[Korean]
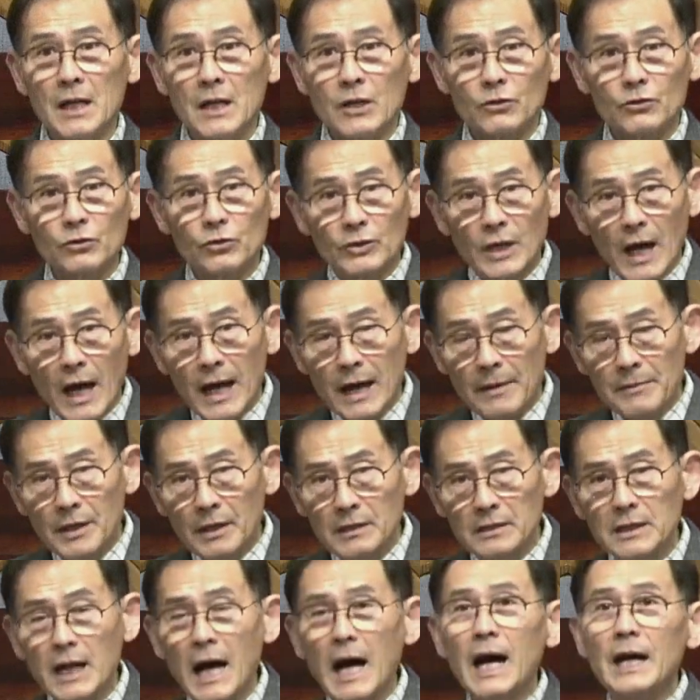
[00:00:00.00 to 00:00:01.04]
유다
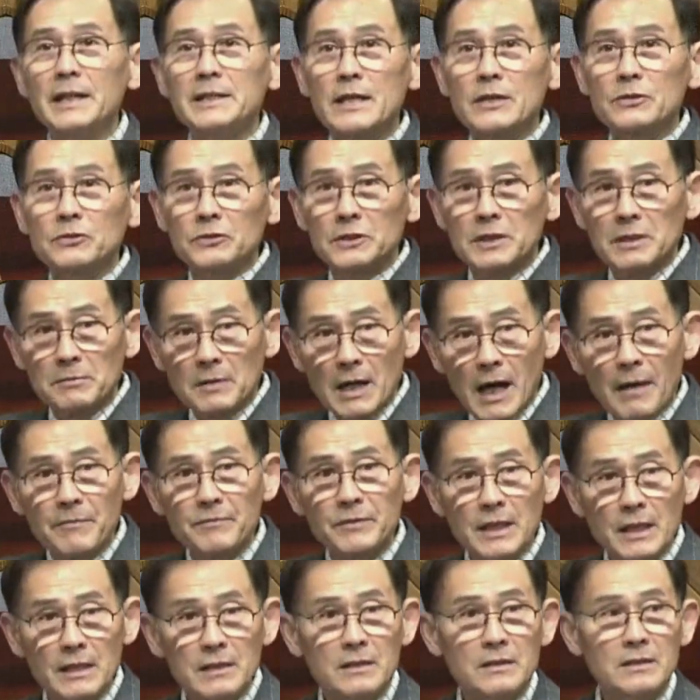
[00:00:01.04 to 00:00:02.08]
하면은 아 예수님과
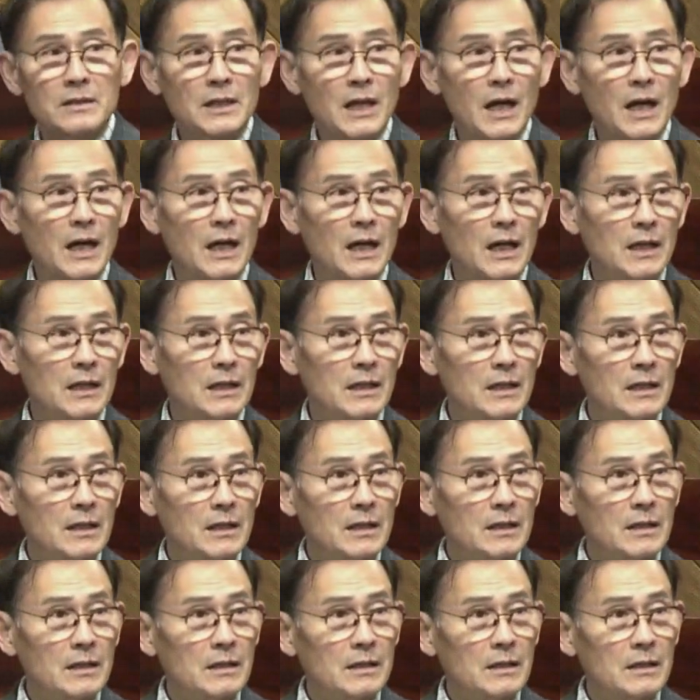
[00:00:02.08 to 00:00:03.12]
함께 있는 자.
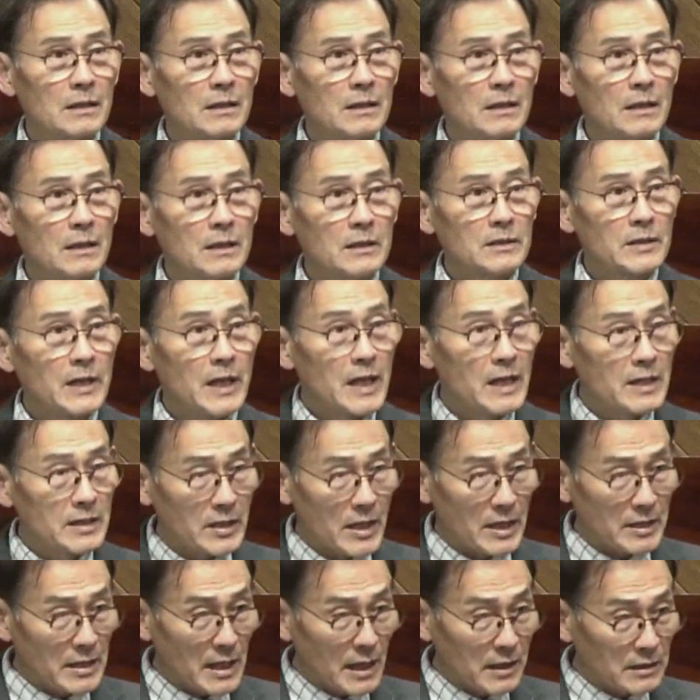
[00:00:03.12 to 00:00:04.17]
세
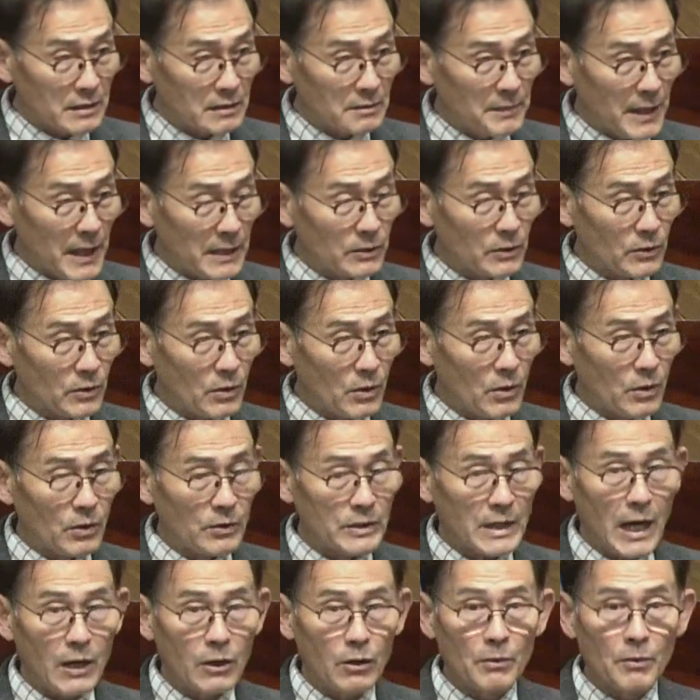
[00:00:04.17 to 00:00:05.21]
제자들 베드로,
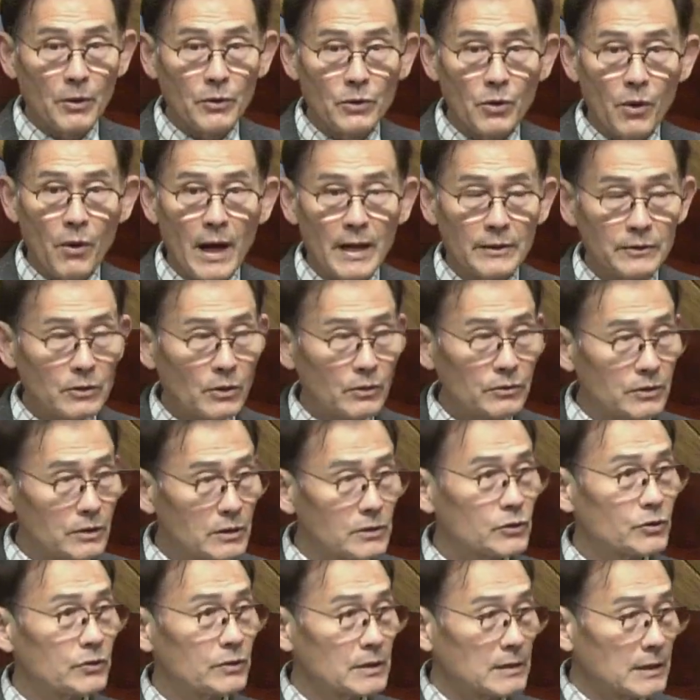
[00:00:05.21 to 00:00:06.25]
야고보, 요한도 늘
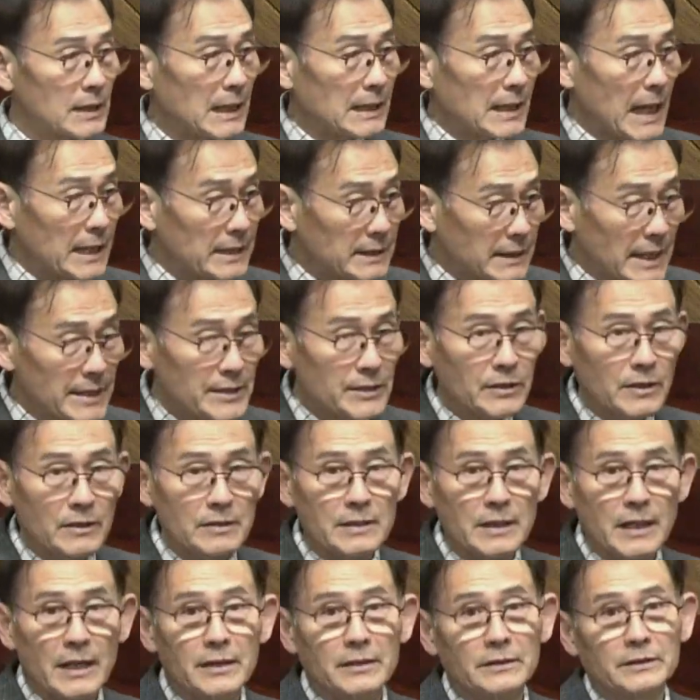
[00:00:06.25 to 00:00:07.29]
주님과 가까이 있던
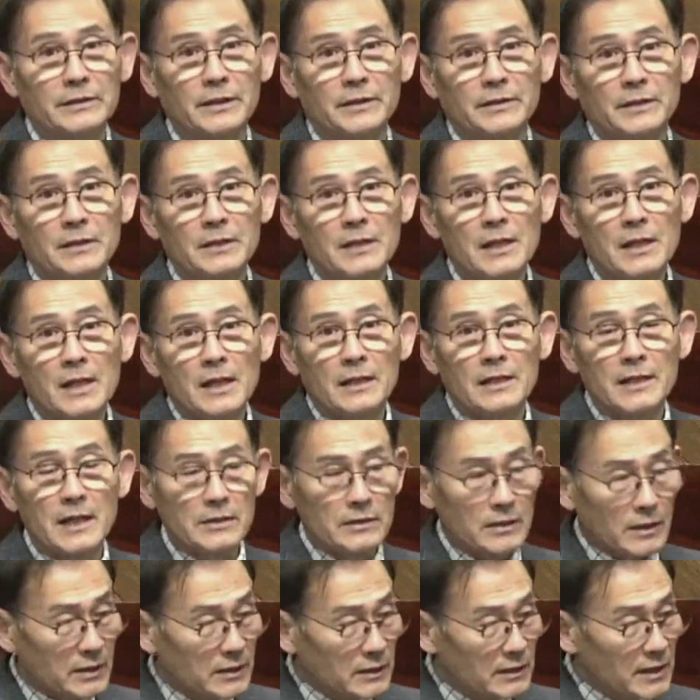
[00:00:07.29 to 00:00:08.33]
자였어요.
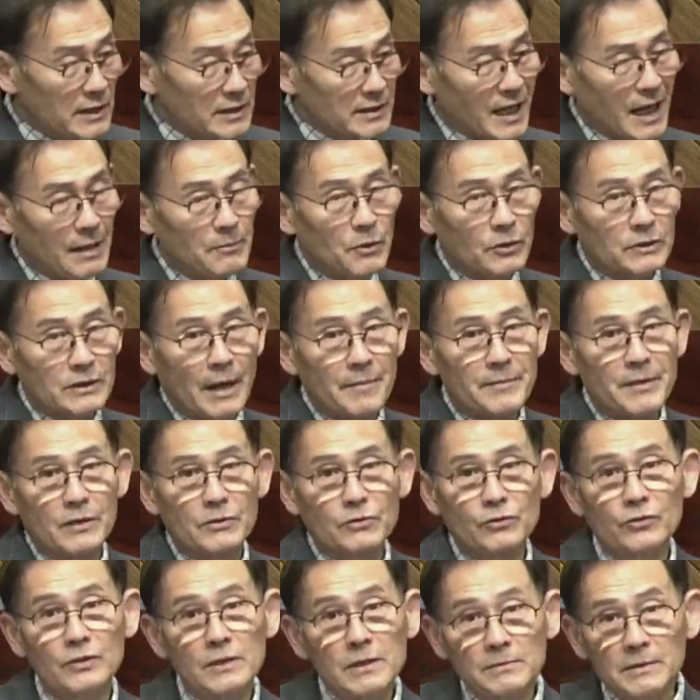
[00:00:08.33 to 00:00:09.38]
그래서 그들이 잘못하면
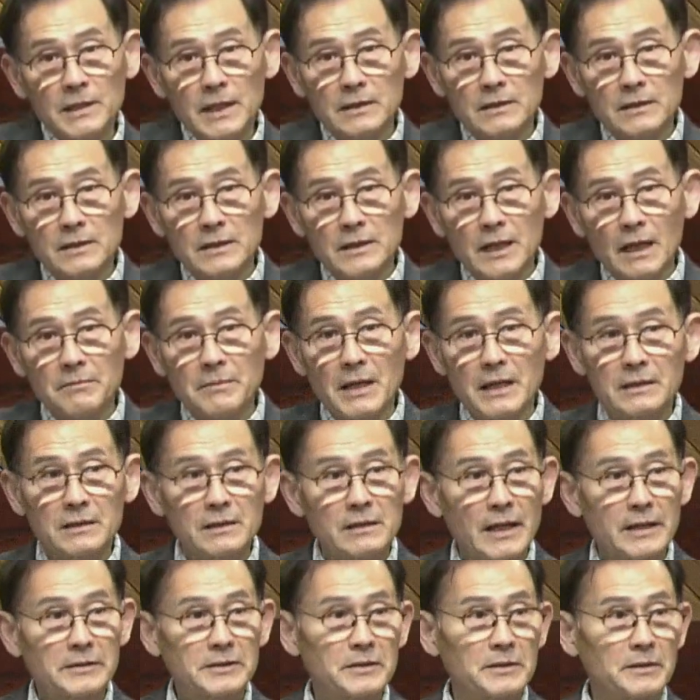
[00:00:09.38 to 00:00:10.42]
주님께 늘 책망을
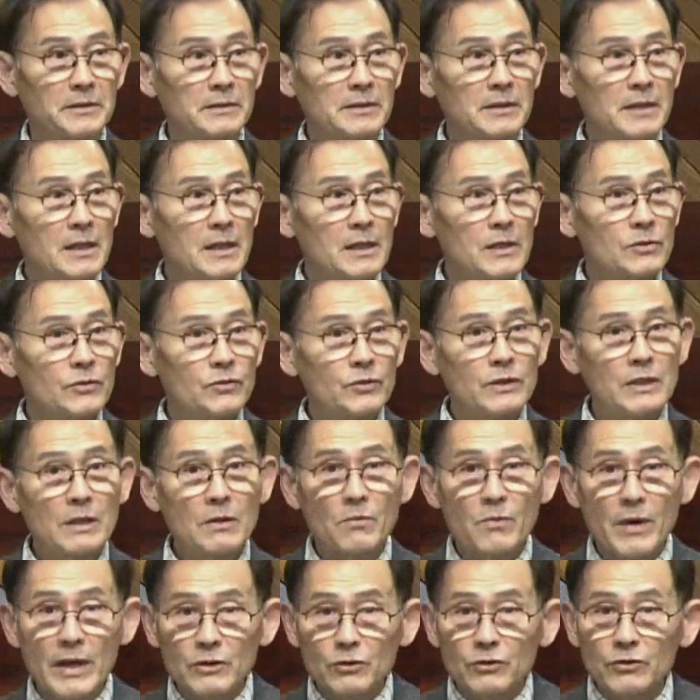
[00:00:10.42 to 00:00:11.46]
했어요. 주님
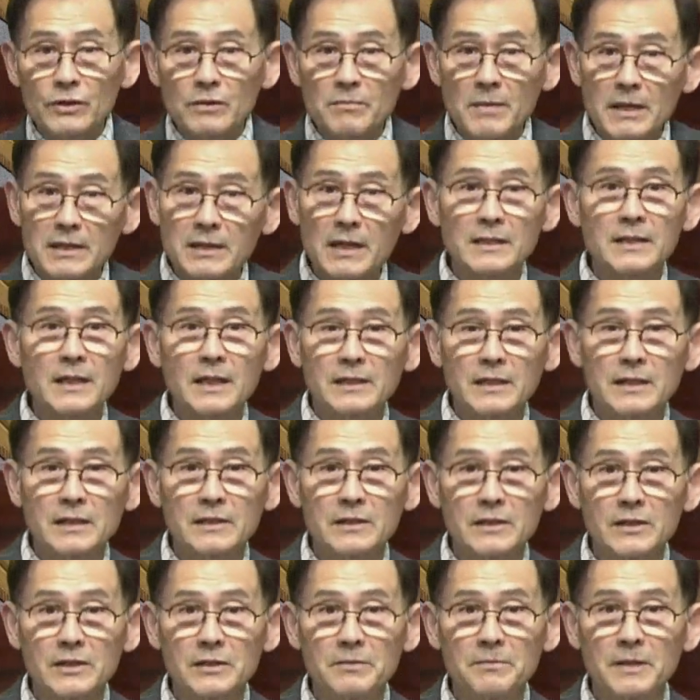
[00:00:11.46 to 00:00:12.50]
왜 주님의 제자들이
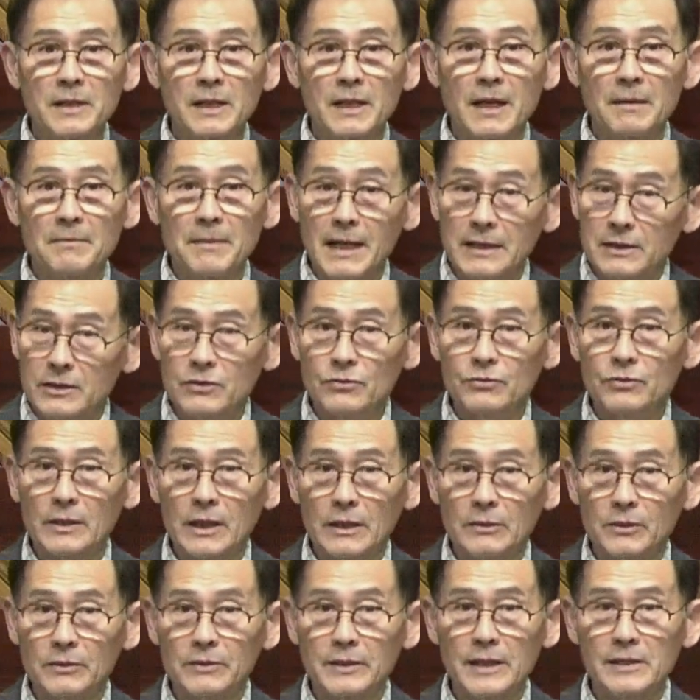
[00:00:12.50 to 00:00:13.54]
그러십니까? 마치
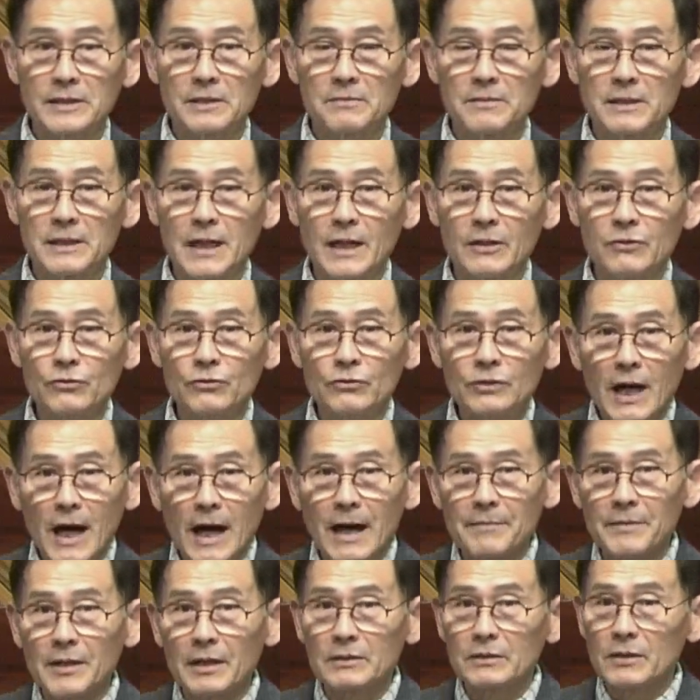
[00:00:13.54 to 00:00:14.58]
유다도 그랬습니다. 유다
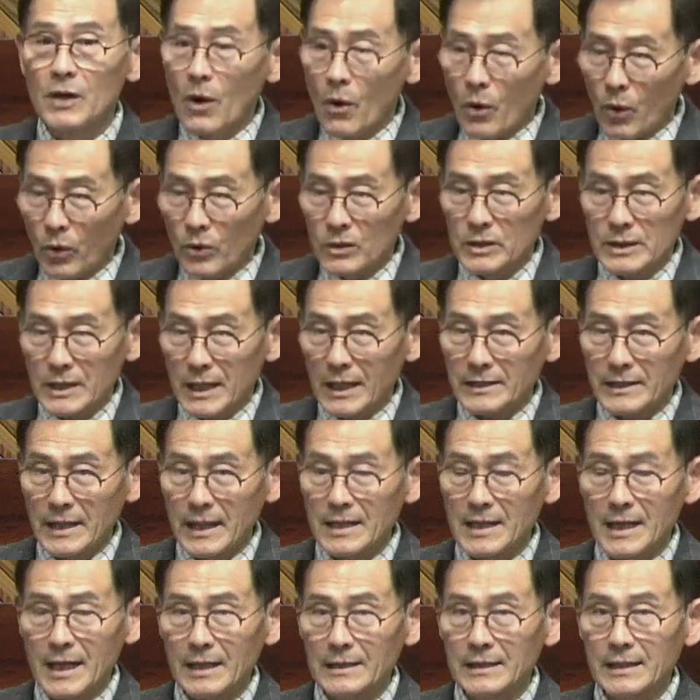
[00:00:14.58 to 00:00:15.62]
하면 혼자
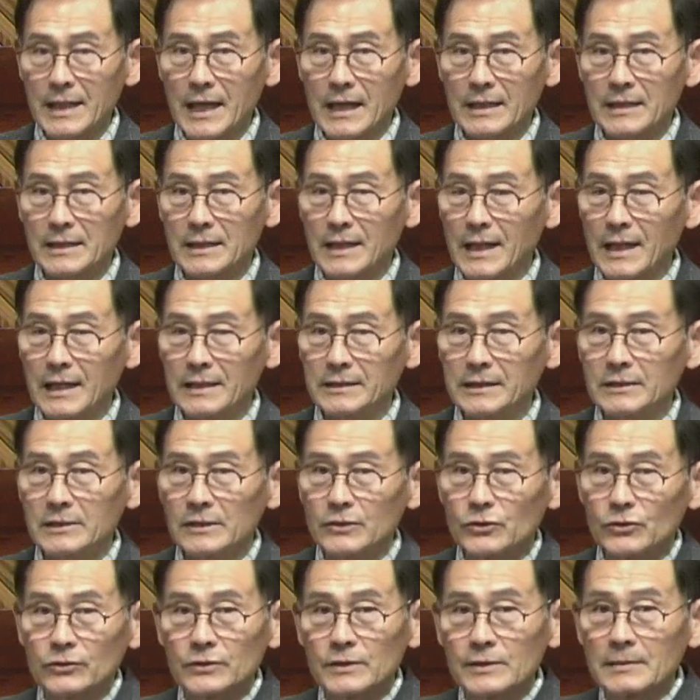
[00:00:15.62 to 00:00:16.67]
생각하는 게 아니라 늘
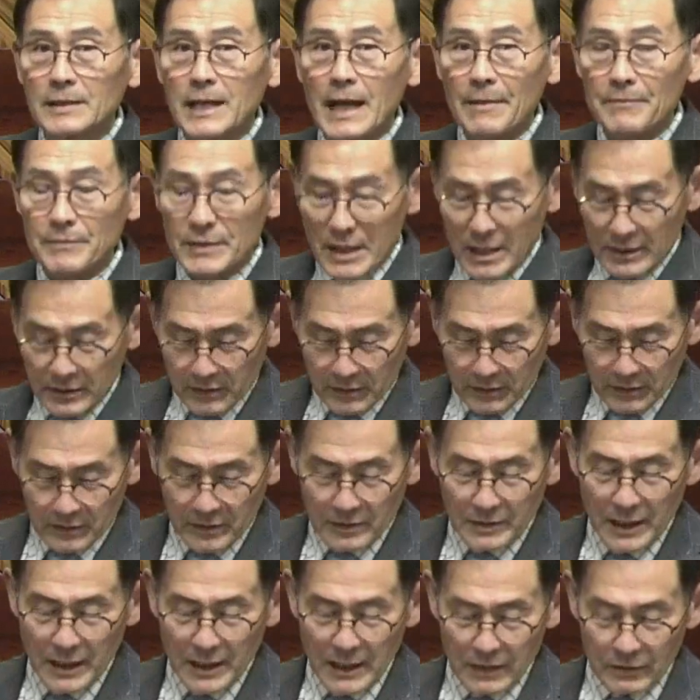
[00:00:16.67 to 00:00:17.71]
주님과 함께 있었던
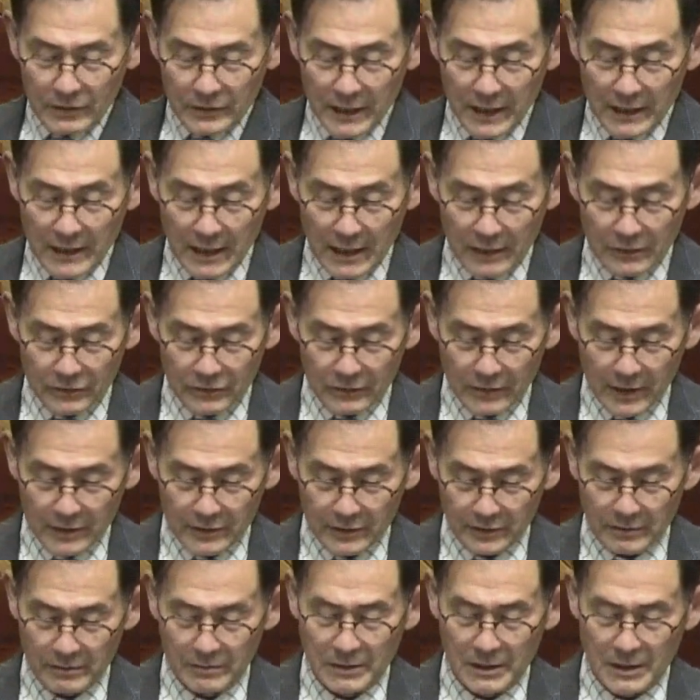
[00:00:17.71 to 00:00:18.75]
자라고 생각할 수가
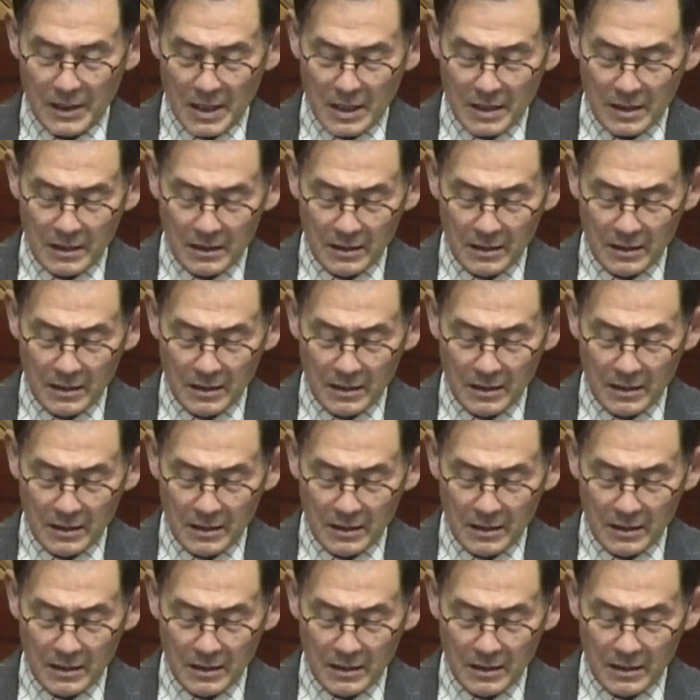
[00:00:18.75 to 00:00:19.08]
있습니다.